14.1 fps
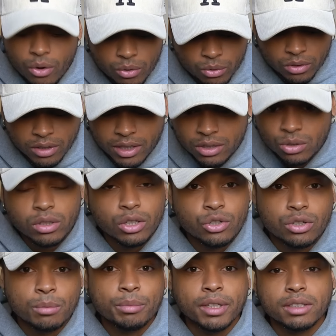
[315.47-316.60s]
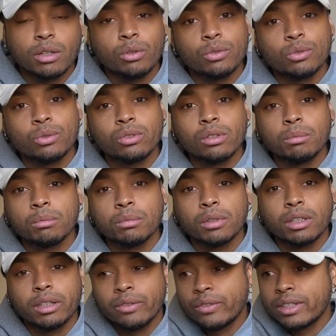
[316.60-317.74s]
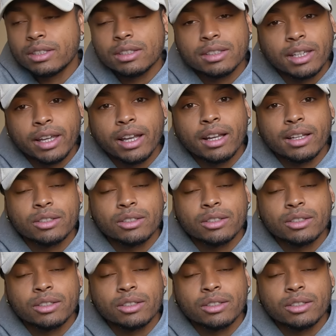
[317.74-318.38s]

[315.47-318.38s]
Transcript: Und natürlich stimmt das auch zu einem gewissen Teil.